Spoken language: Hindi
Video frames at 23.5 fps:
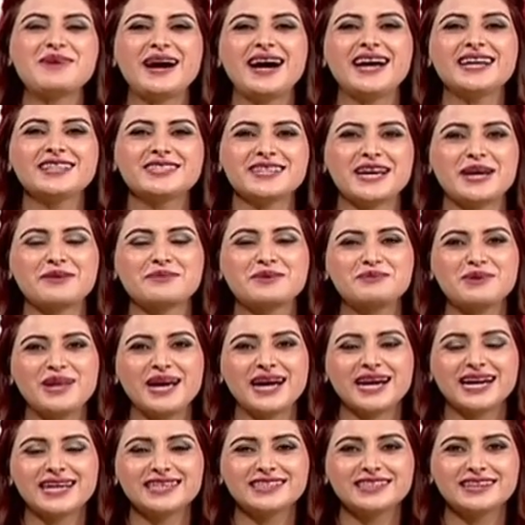हम आज आपकी
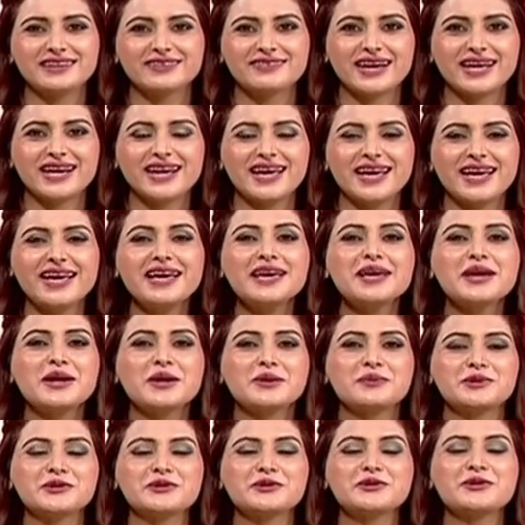मुलाकात करवा रहे हैं
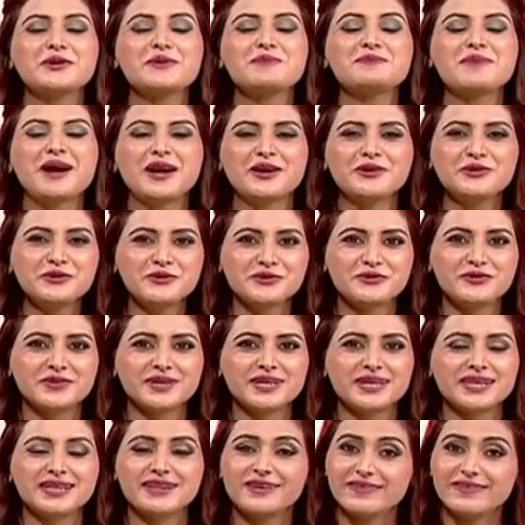मशहूर मारूफ